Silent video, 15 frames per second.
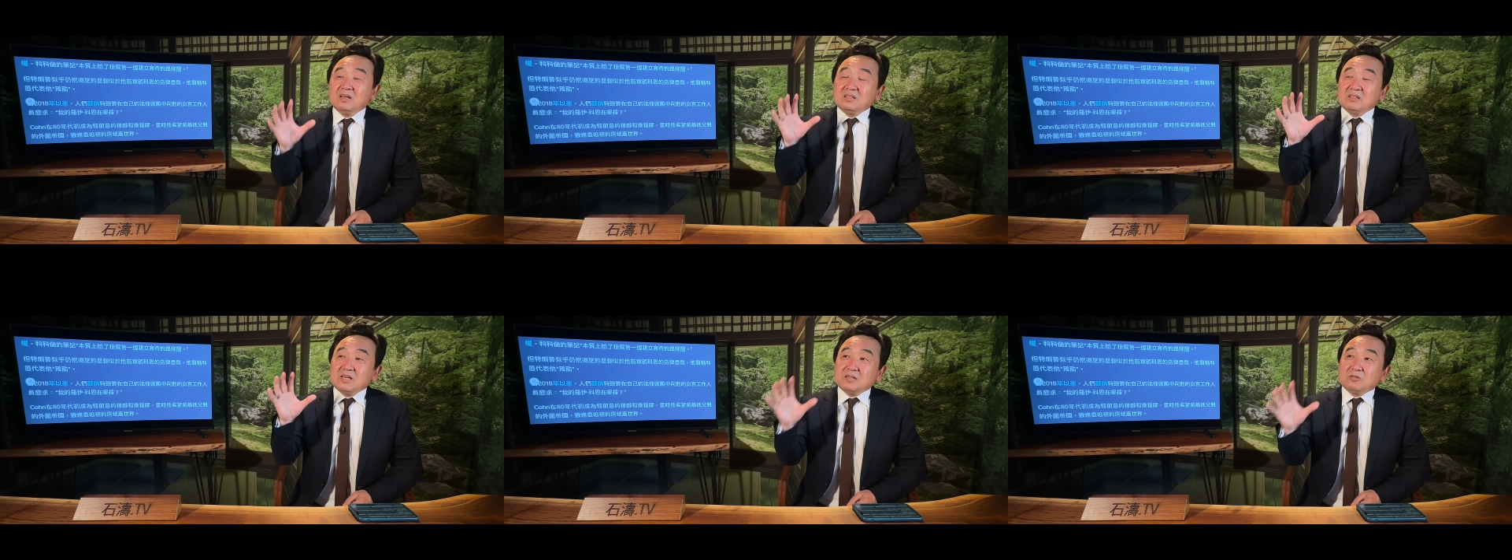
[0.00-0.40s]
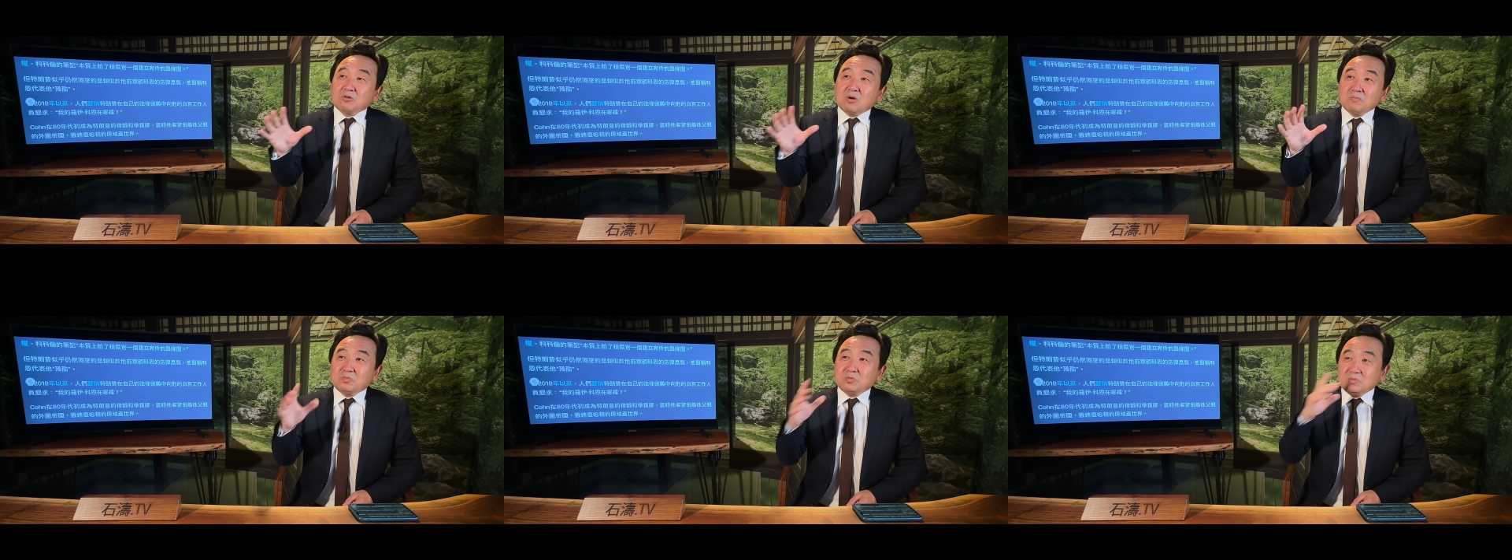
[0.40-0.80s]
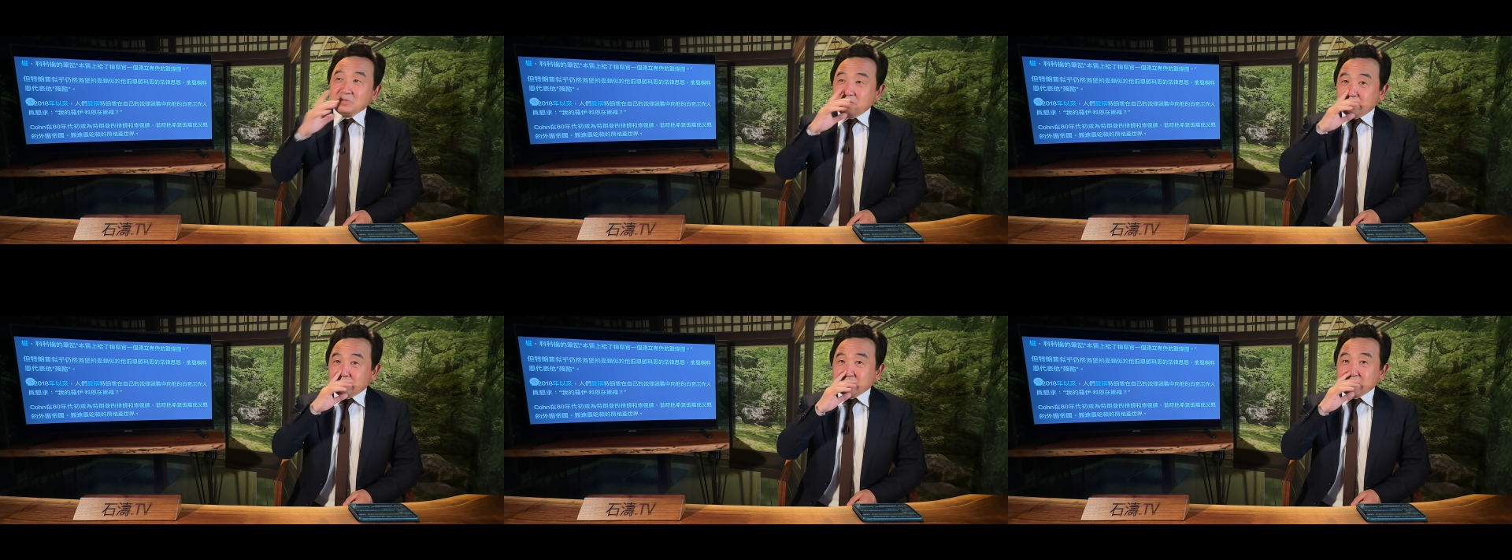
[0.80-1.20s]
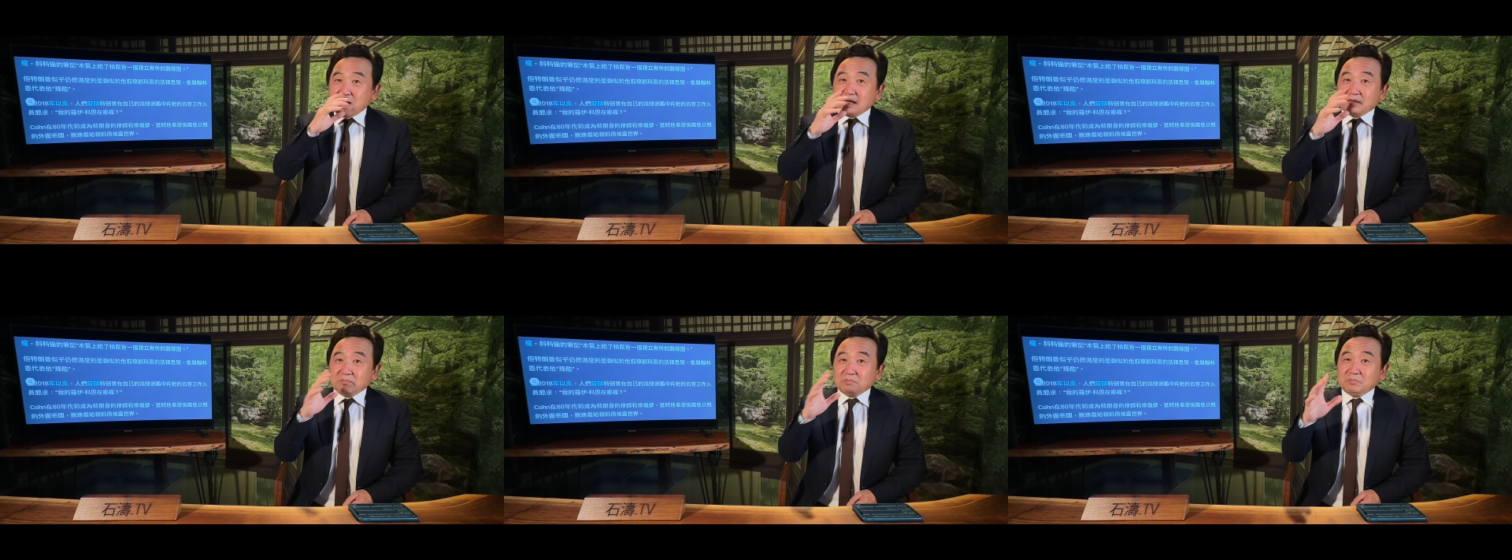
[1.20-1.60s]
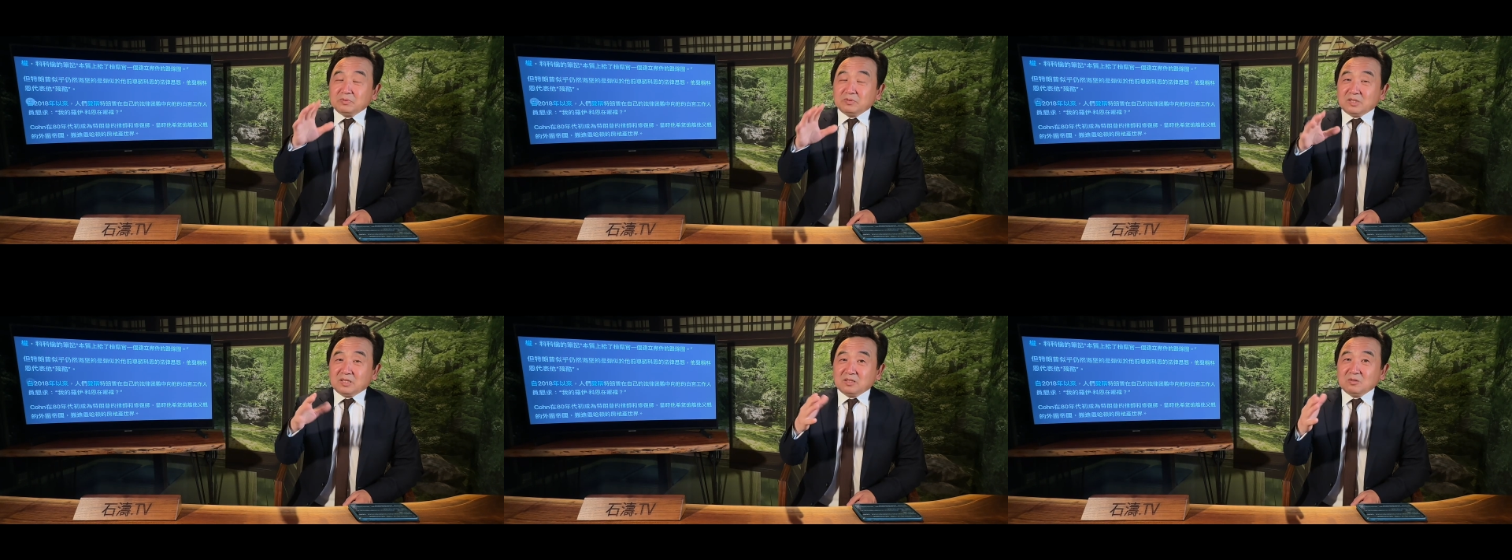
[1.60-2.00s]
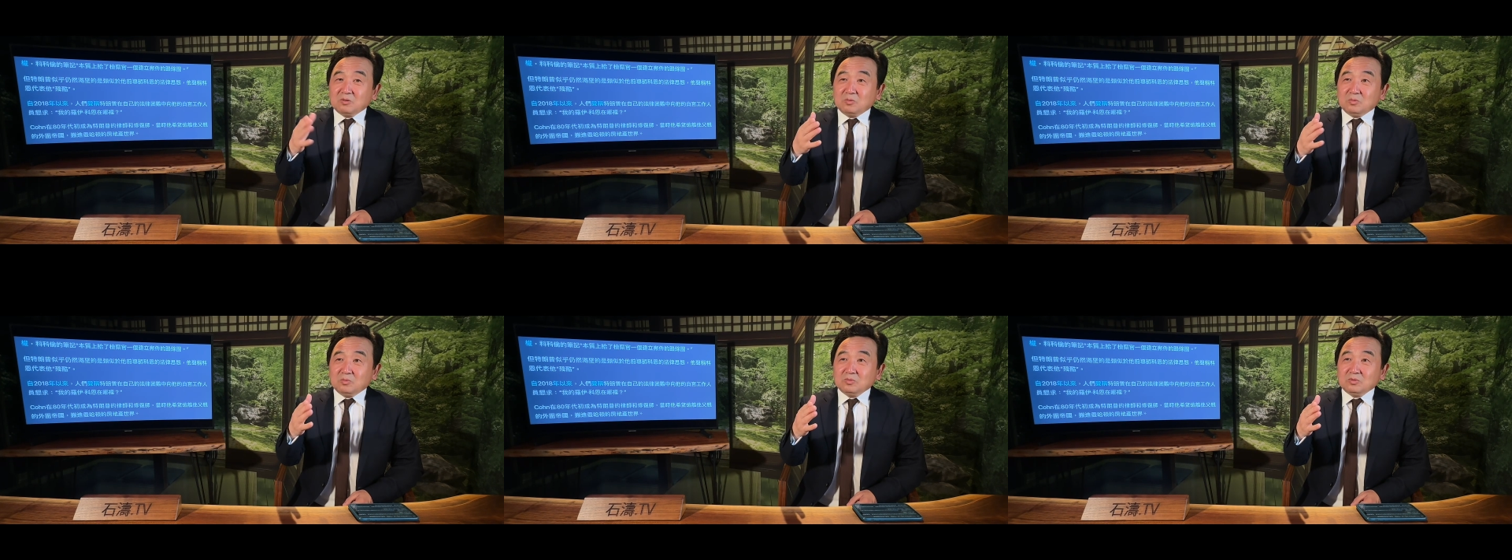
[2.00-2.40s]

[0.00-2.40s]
在川普以这样不能够